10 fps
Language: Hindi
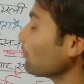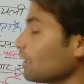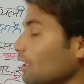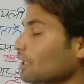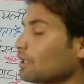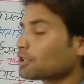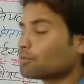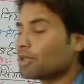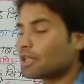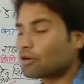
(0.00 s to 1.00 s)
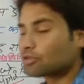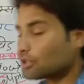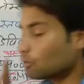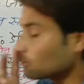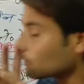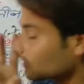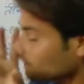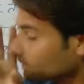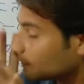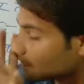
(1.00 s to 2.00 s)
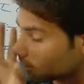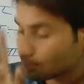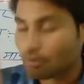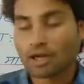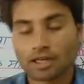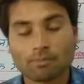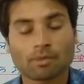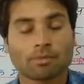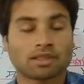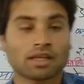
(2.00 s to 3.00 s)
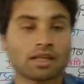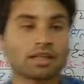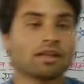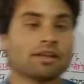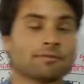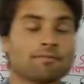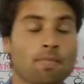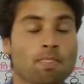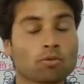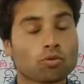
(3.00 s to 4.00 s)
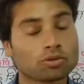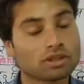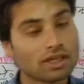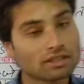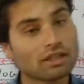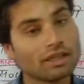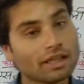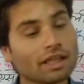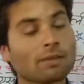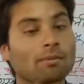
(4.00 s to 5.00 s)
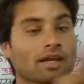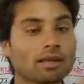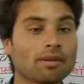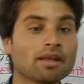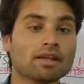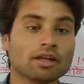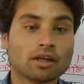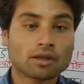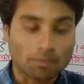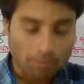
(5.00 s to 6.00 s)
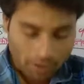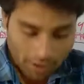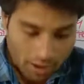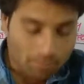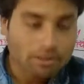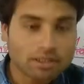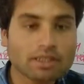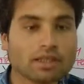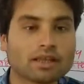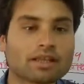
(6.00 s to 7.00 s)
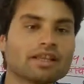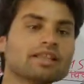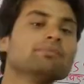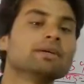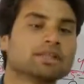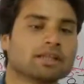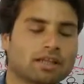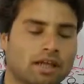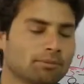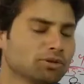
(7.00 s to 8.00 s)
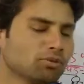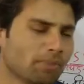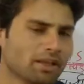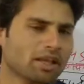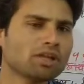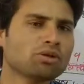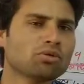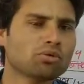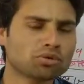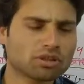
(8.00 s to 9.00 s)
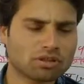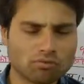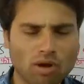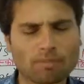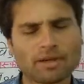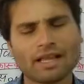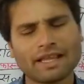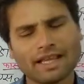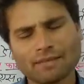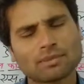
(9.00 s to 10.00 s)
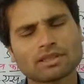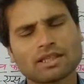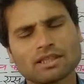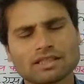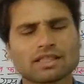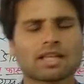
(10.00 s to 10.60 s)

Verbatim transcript: कि इसमें क्या होता है कोशिका झिल्ली के बारे में बताने के लिए कोशिका झिल्ली के बारे में एक मत नहीं है कई मत हैं अब जो वैज्ञानिक लोग होते हैं वो अपना एक मत नहीं देते कई मत